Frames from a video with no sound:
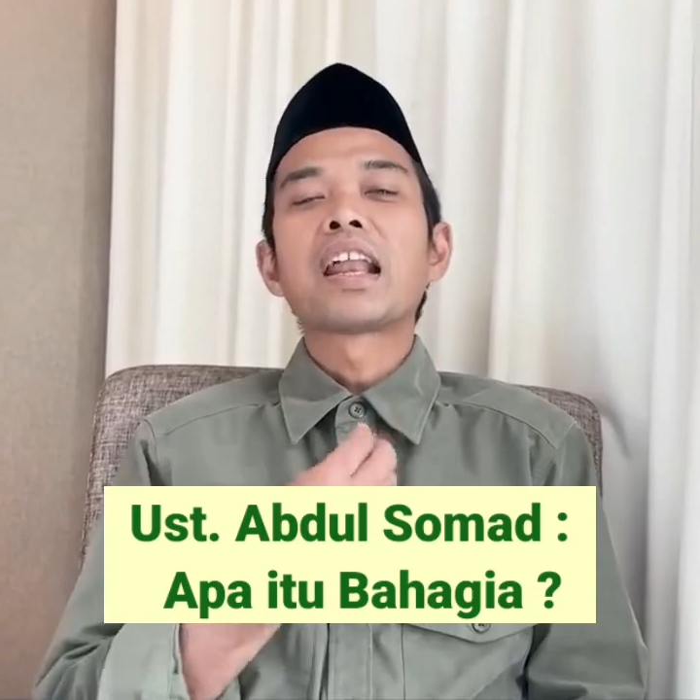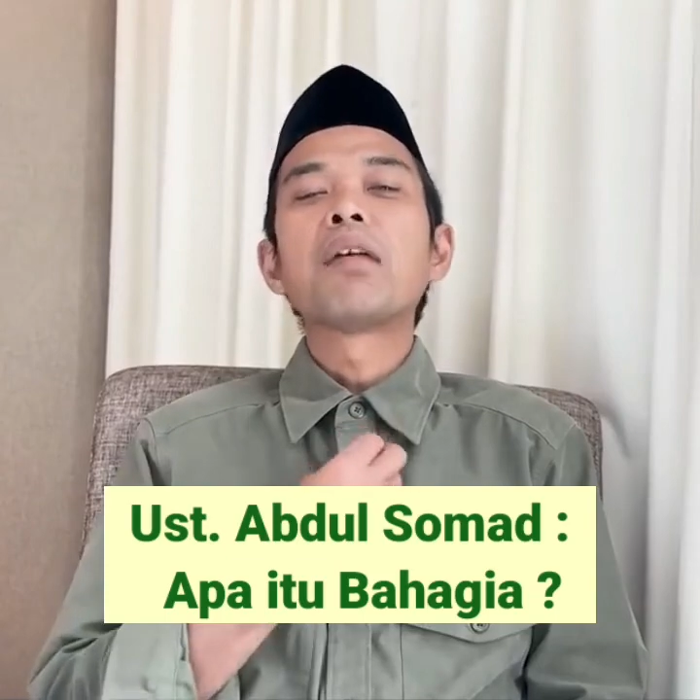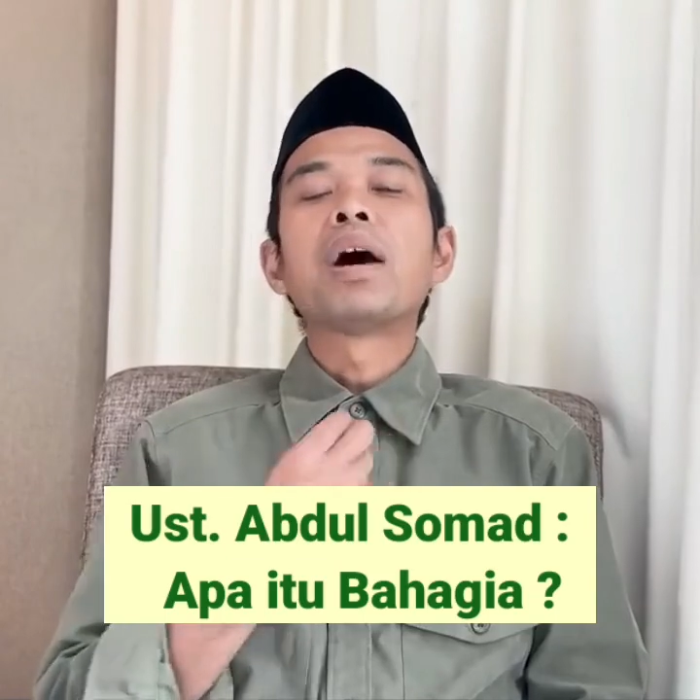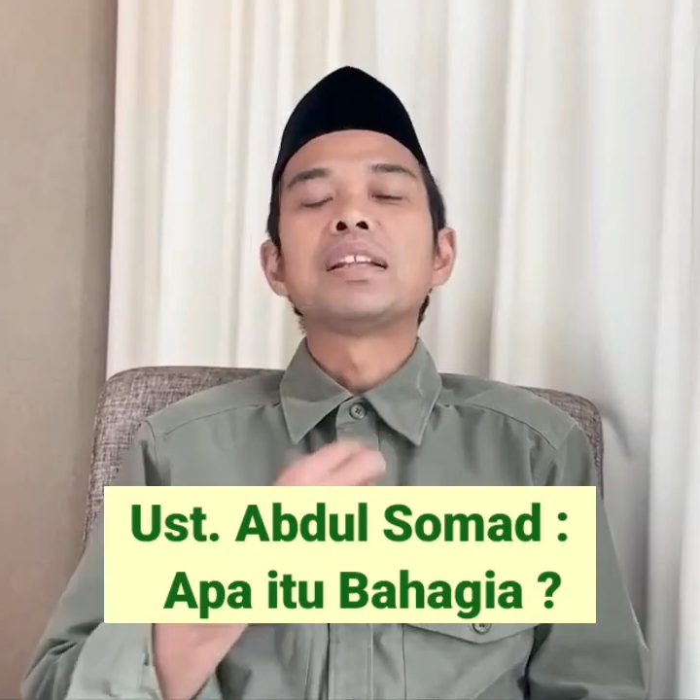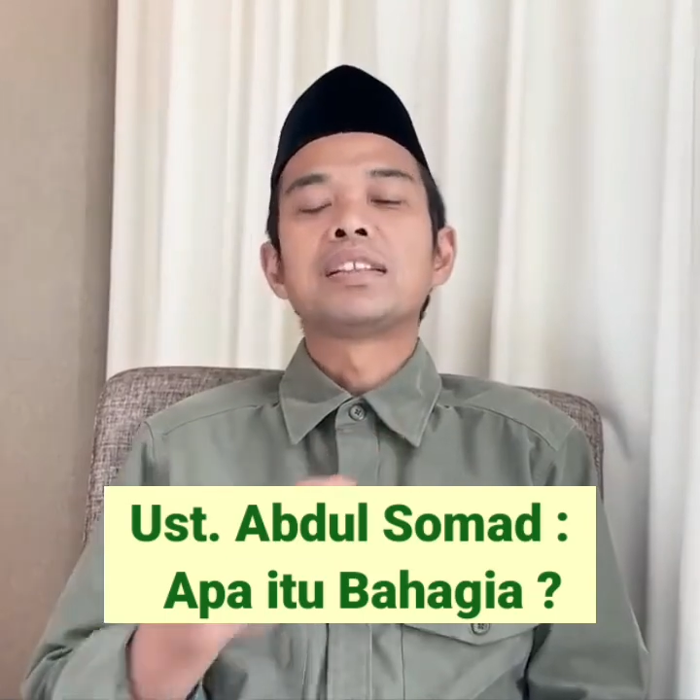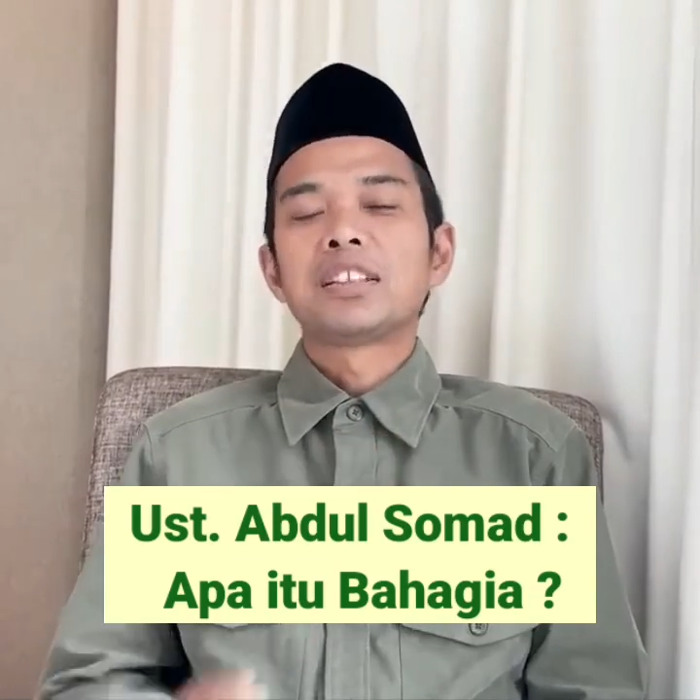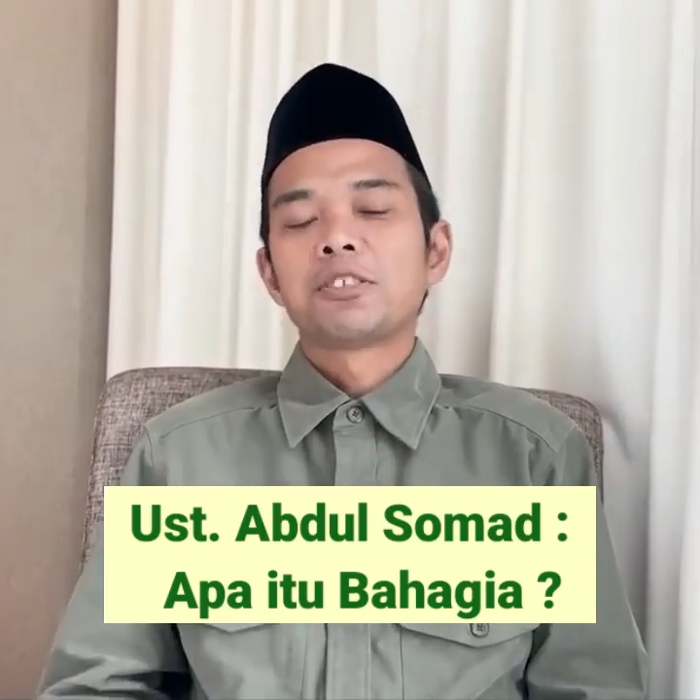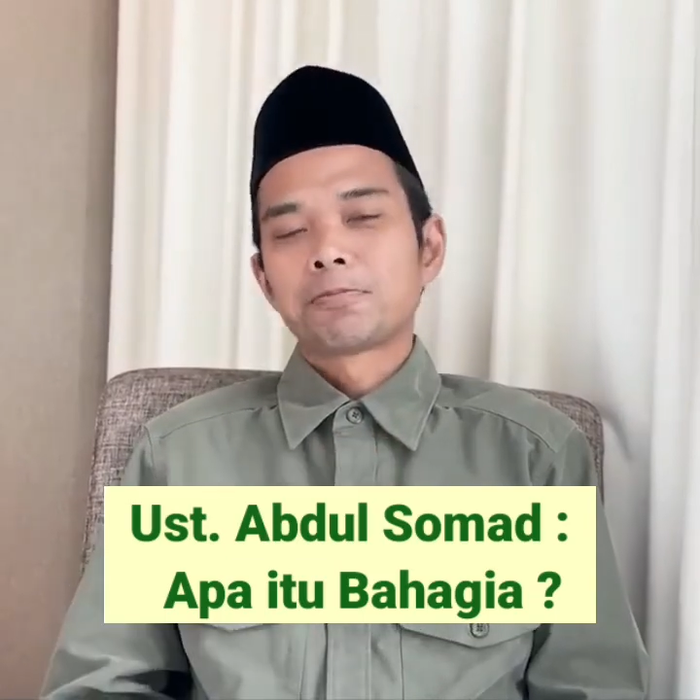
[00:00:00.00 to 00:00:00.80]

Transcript: dalam hati